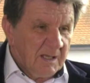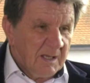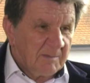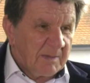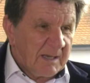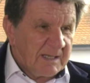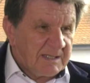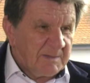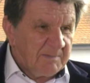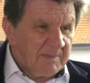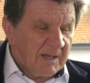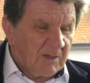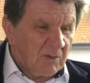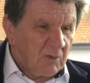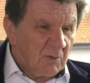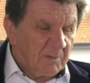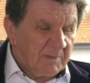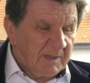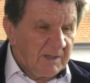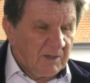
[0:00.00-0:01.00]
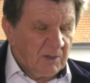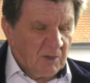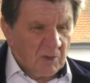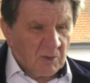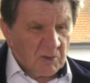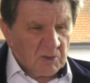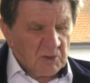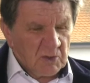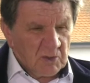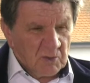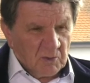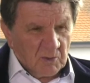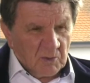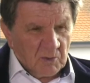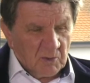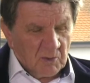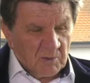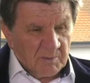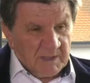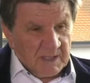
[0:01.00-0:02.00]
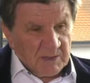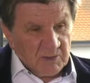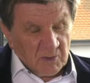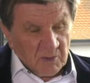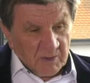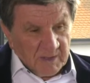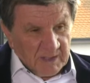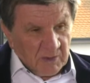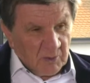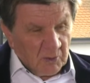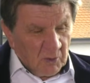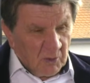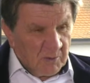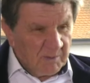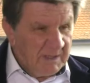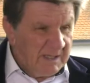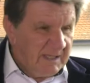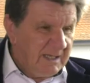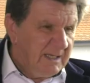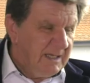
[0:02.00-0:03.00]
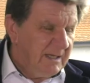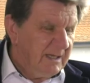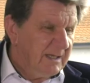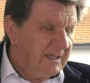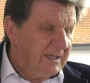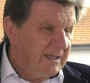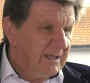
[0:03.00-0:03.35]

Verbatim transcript: les principales compétences sont bien sûr l'économie,